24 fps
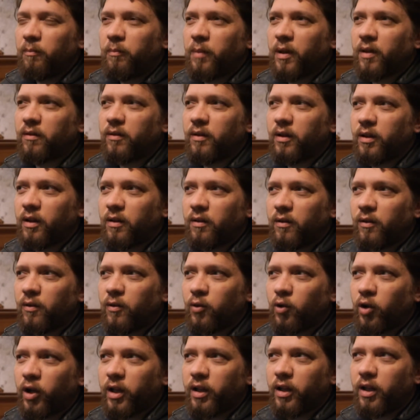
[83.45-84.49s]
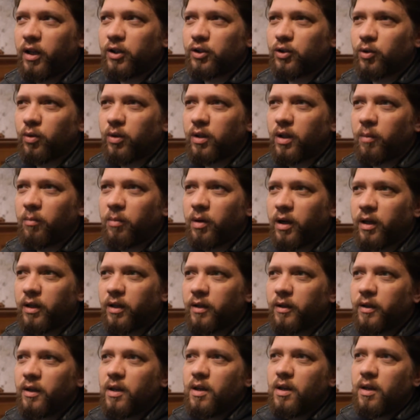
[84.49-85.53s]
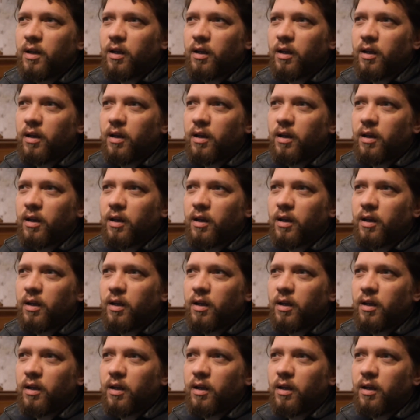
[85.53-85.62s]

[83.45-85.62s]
pensando nessa história da Legião Tebana,